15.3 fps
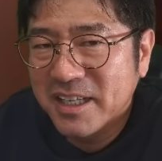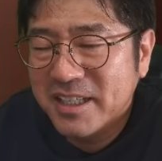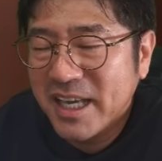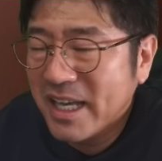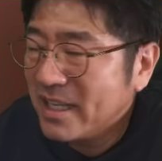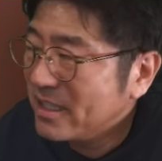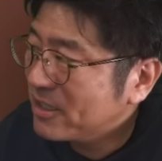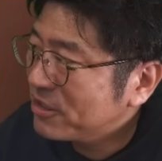
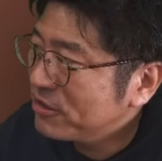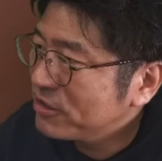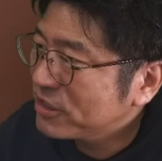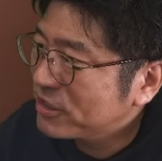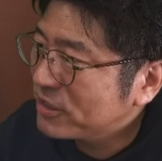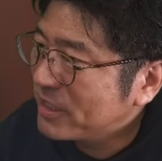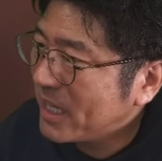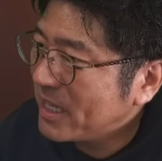研究
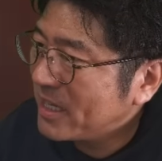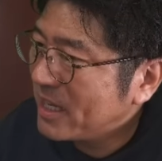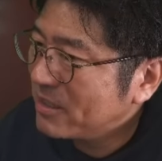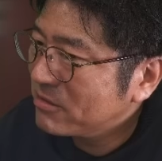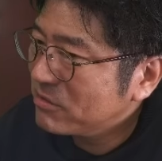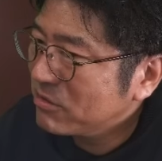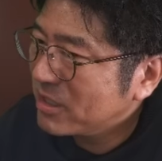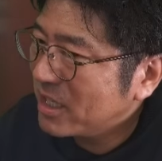室、大
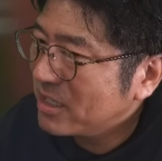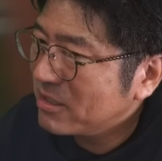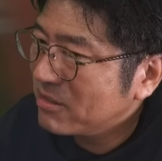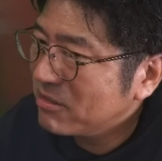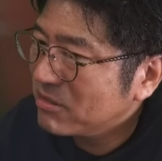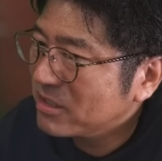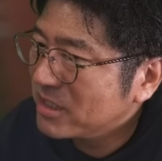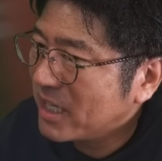学の研
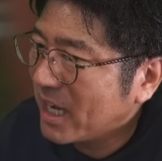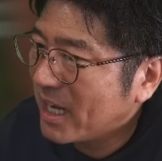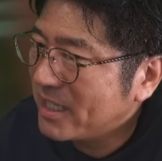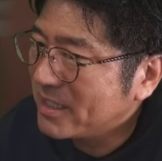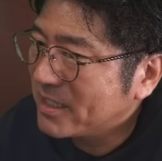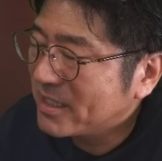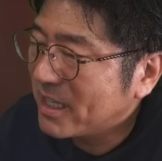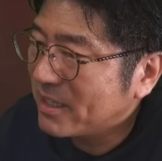究室に
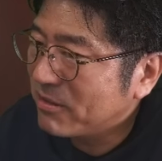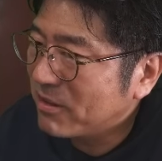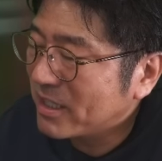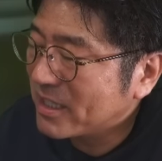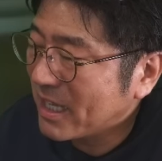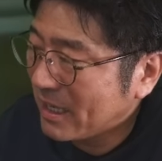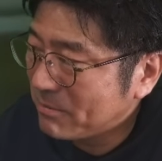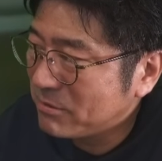入ったの
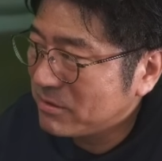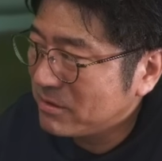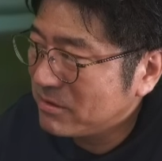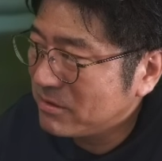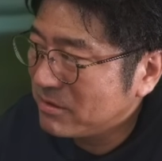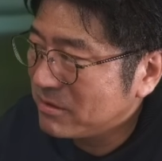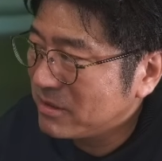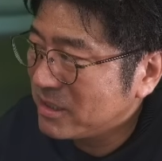が多
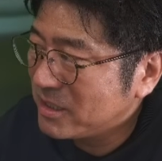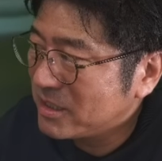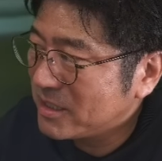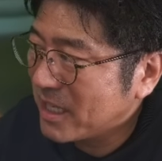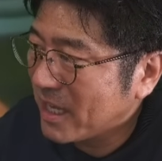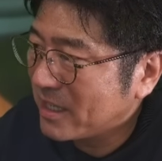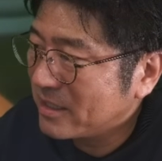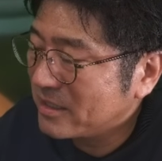分
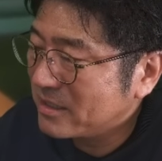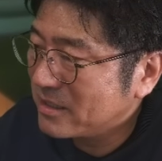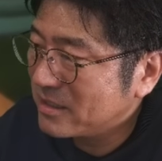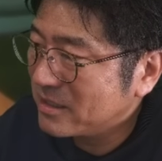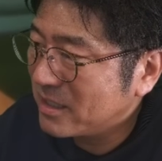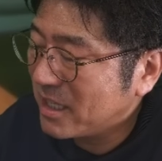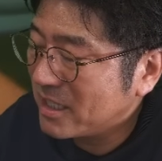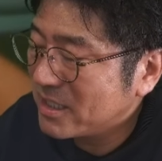
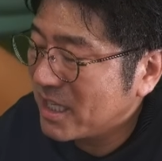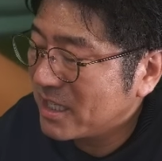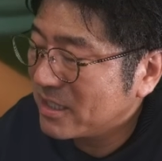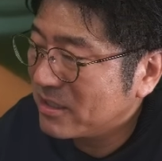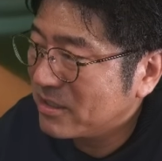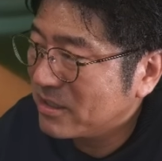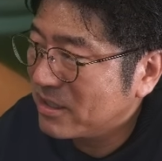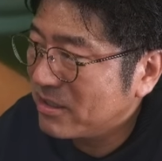
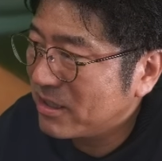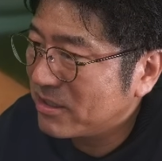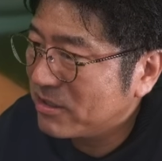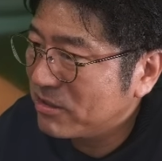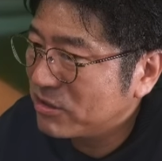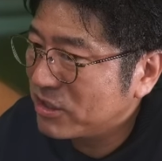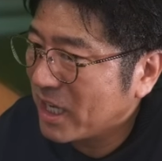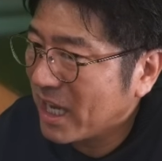
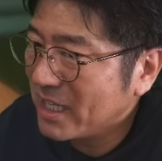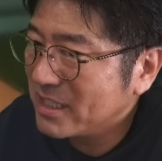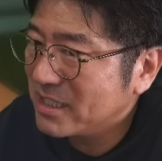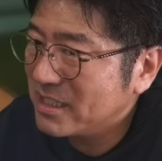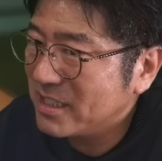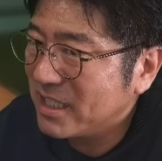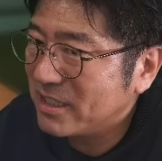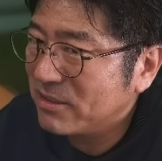
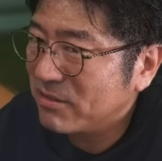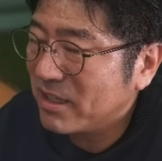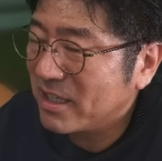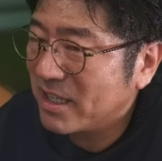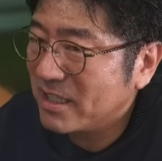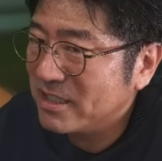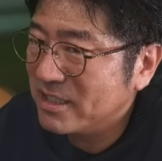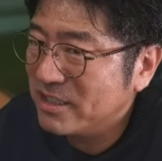1998年とか
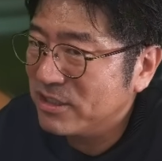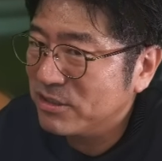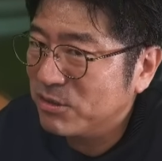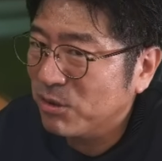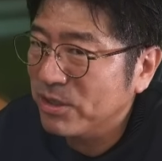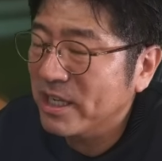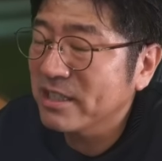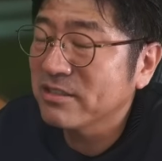から
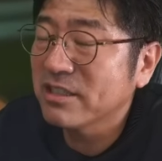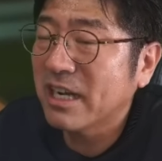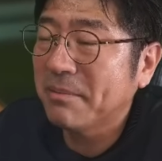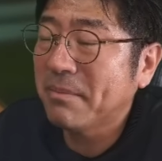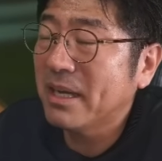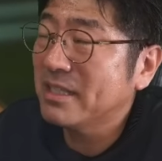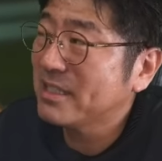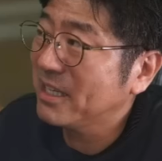25年ぐら
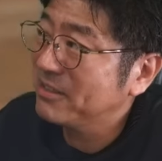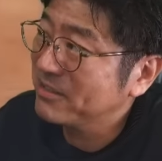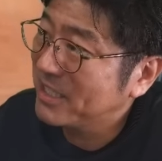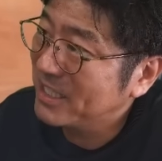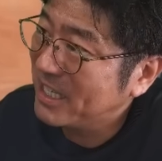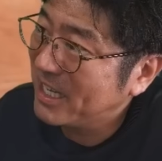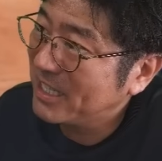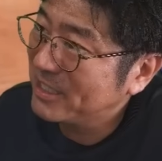い前ちゃう
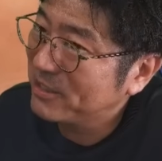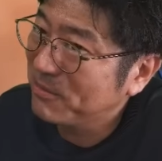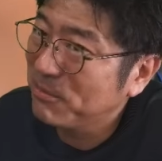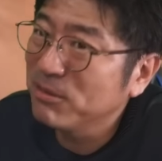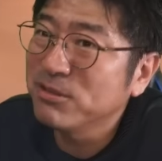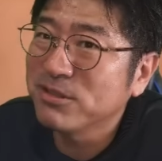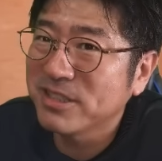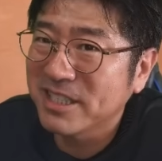かなと
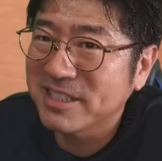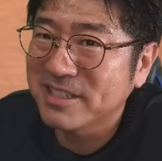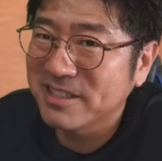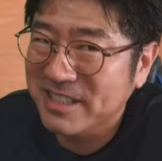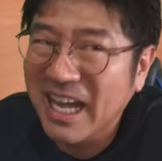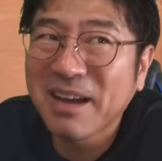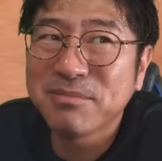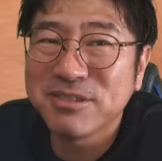思うんで
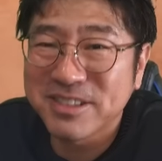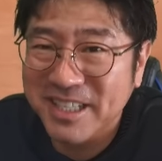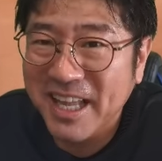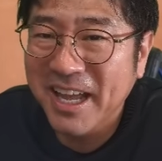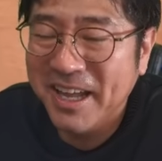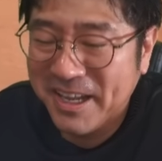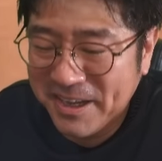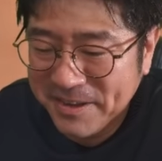す。多分ね。